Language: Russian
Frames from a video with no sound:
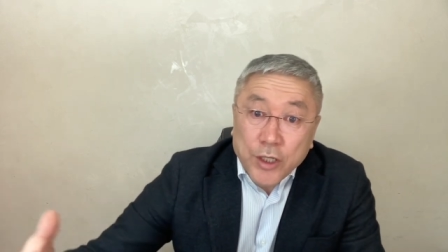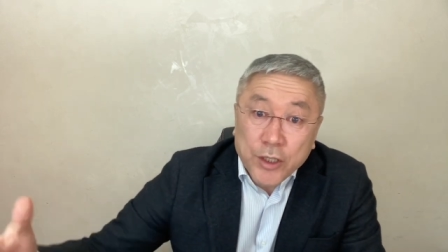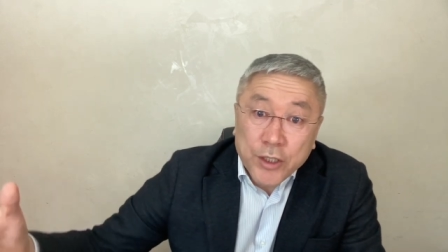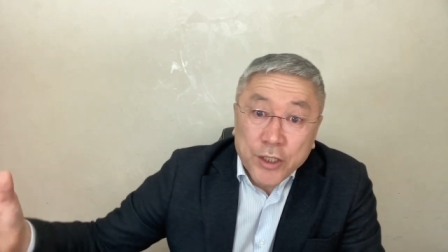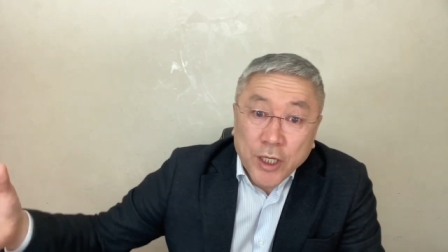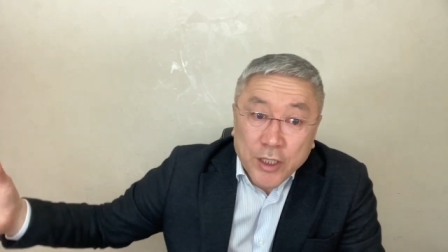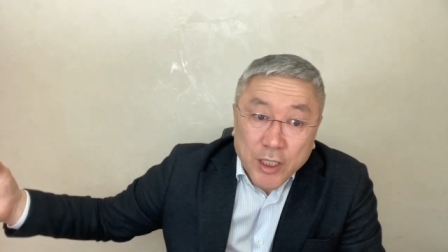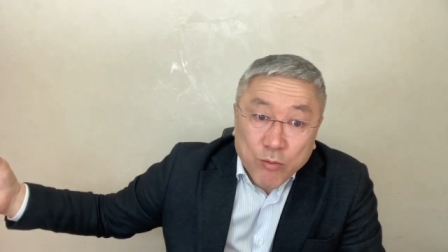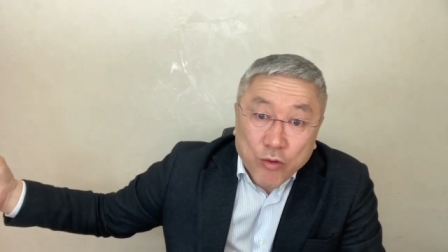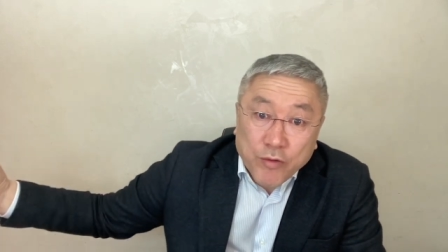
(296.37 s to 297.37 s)
И сейчас
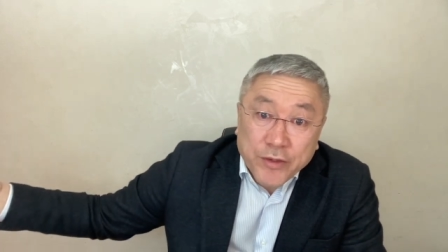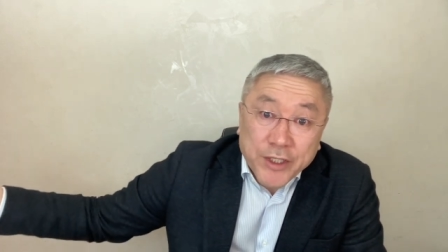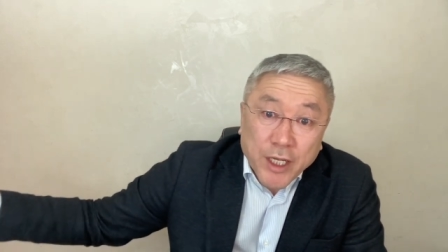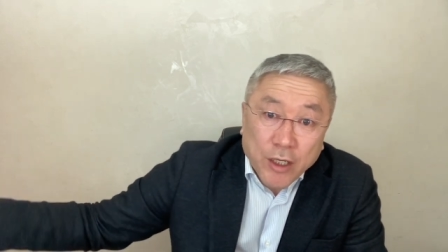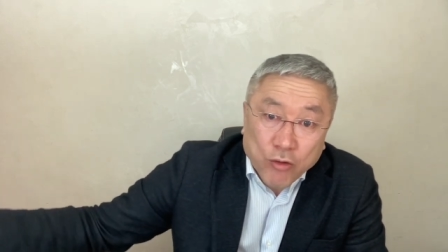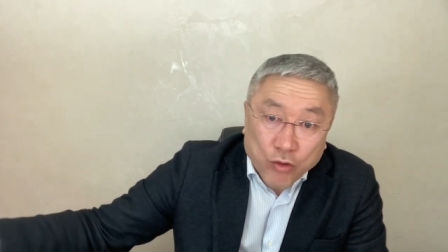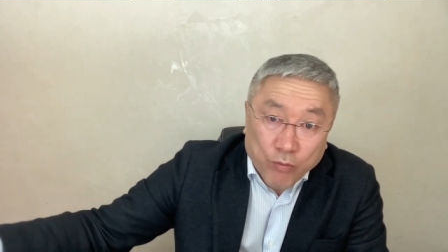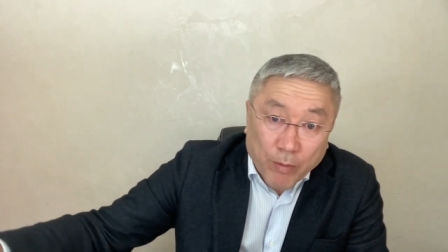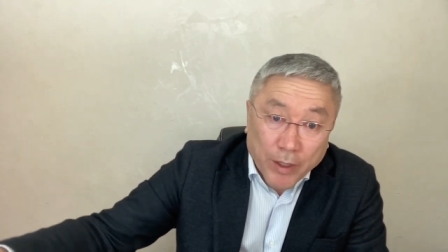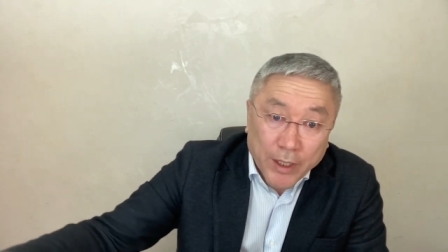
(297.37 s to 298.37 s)
они будут всех, кто
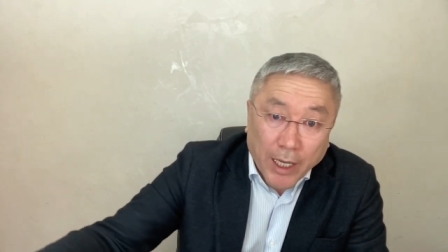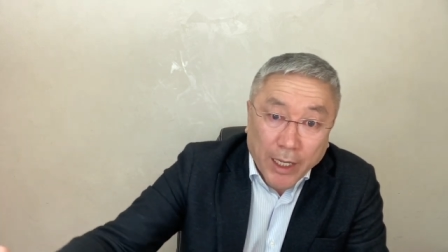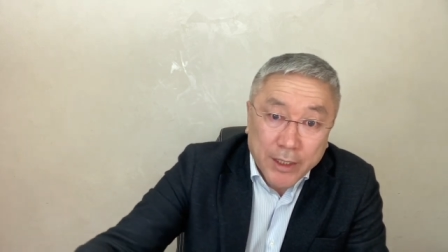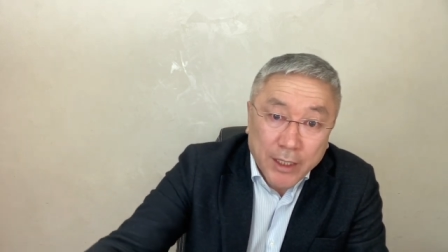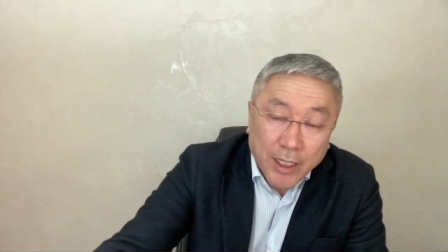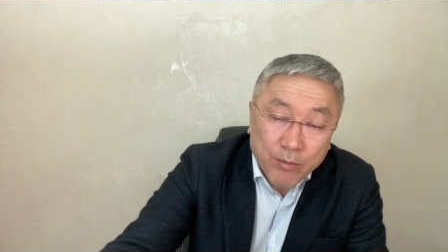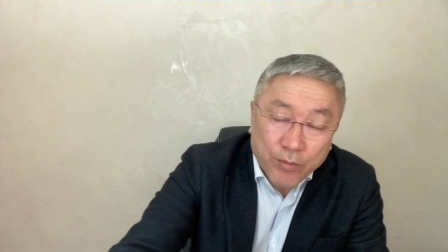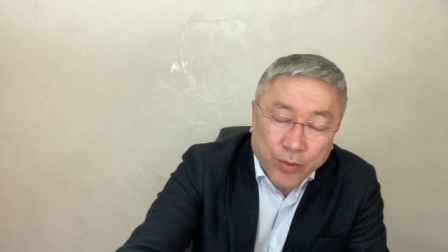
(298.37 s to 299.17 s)
попадается,